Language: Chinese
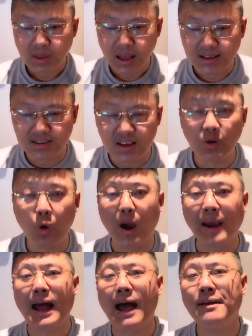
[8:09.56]
森淮
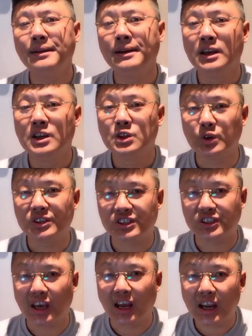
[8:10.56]
南。就
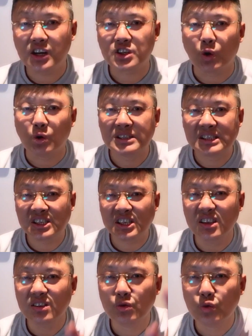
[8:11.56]
写了一首《沁
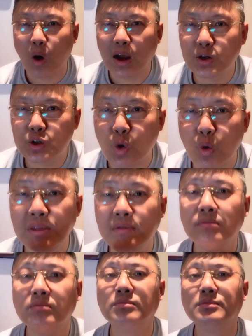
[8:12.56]
园
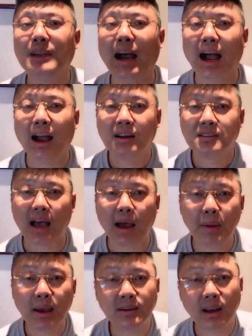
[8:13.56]
春》啊，咱
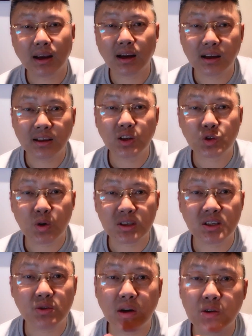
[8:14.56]
们这个一说《
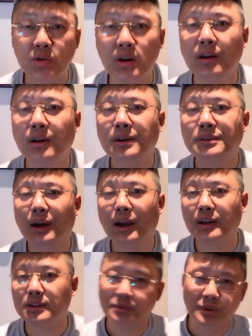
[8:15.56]
沁园春》啊，
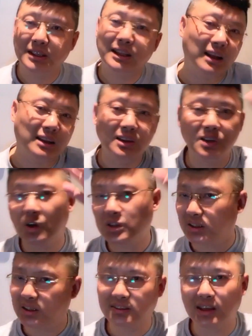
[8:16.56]
什么一代天骄成
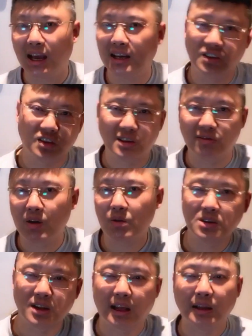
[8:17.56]
吉思汗，只识弯弓
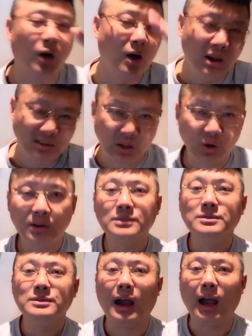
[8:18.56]
射大雕，咱就
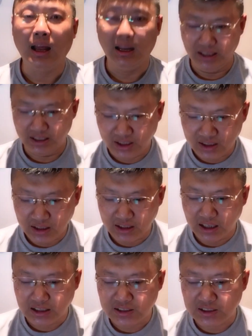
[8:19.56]
啊，你听听这
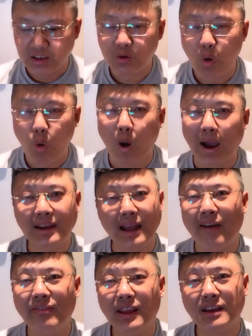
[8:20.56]
个孙淮
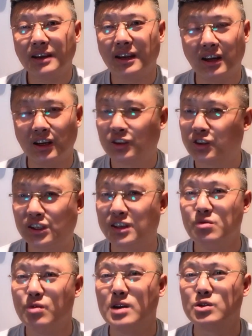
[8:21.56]
南的这个《沁
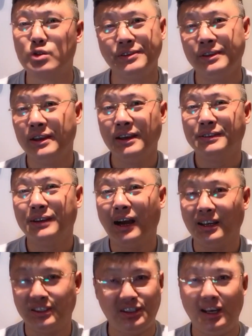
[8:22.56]
园春》啊，
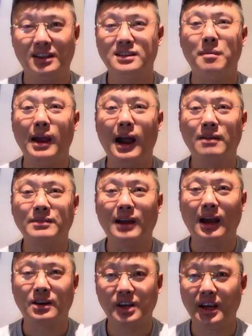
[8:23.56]
写的怎么样
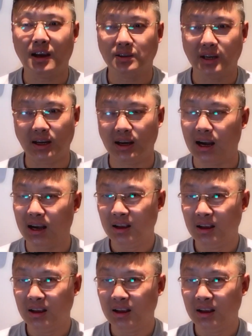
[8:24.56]
啊？这个这个